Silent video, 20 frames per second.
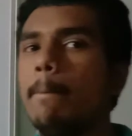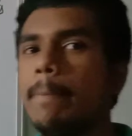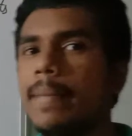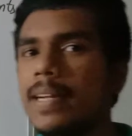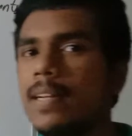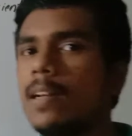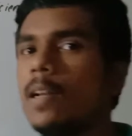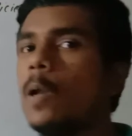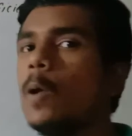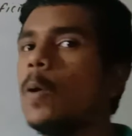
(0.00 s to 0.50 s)

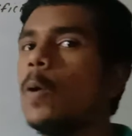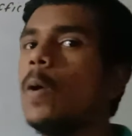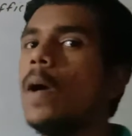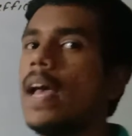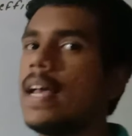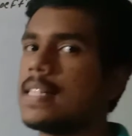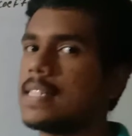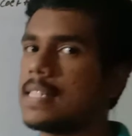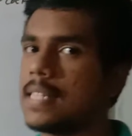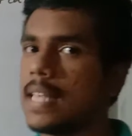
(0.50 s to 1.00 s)
మిడ్లో
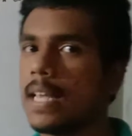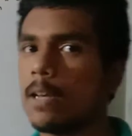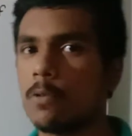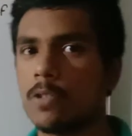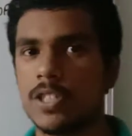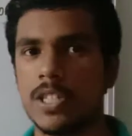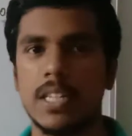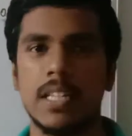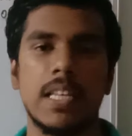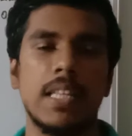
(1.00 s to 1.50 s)
ఎస్ఐ
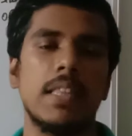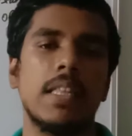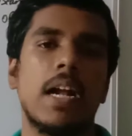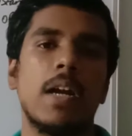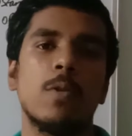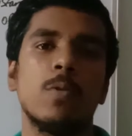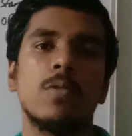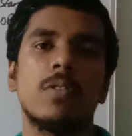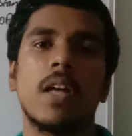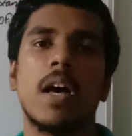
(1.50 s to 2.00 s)
క్వశ్చన్ కింద
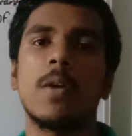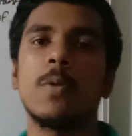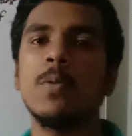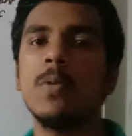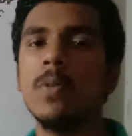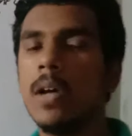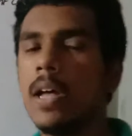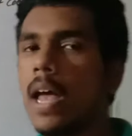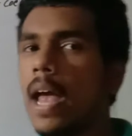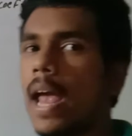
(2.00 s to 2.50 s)
అడుగుతారు
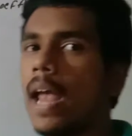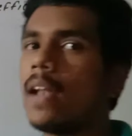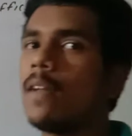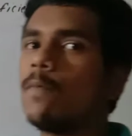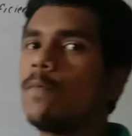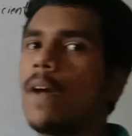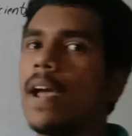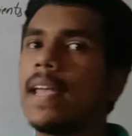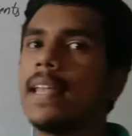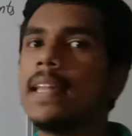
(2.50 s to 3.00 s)

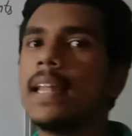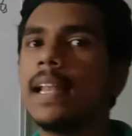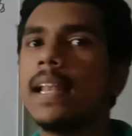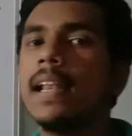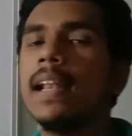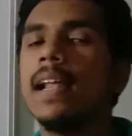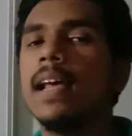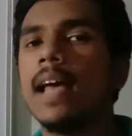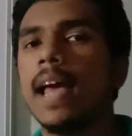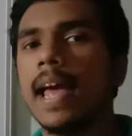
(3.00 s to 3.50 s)
అండ్
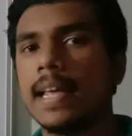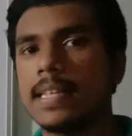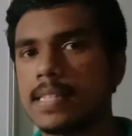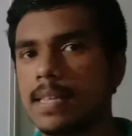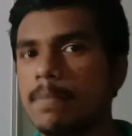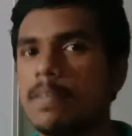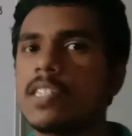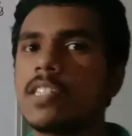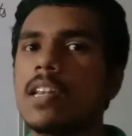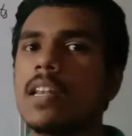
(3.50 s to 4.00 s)
ఫైనల్
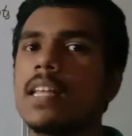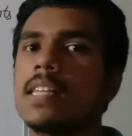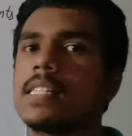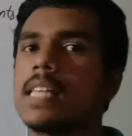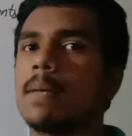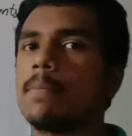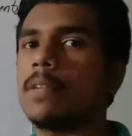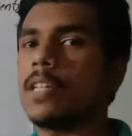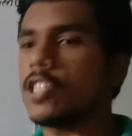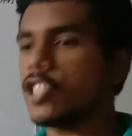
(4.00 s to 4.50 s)
సెమిస్టర్
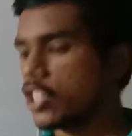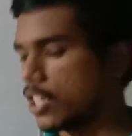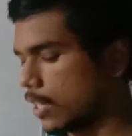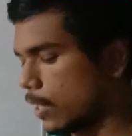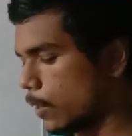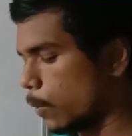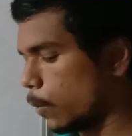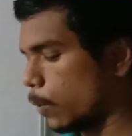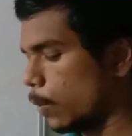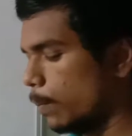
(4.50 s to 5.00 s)

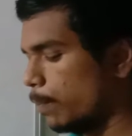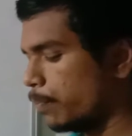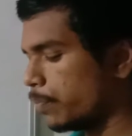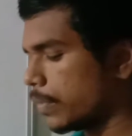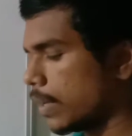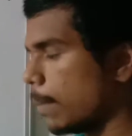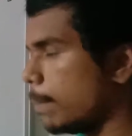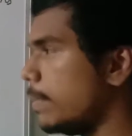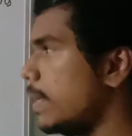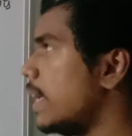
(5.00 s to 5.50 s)
ఎగ్జామినేషన్లో
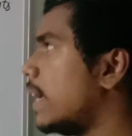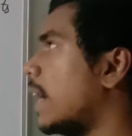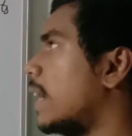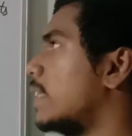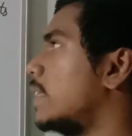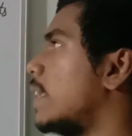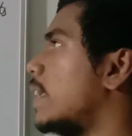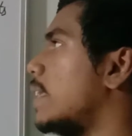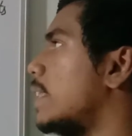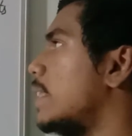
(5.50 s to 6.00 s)

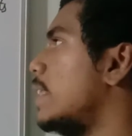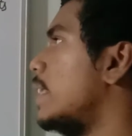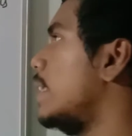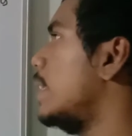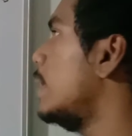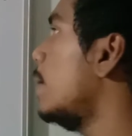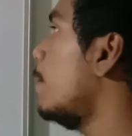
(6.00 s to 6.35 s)
మీకైతే ఇది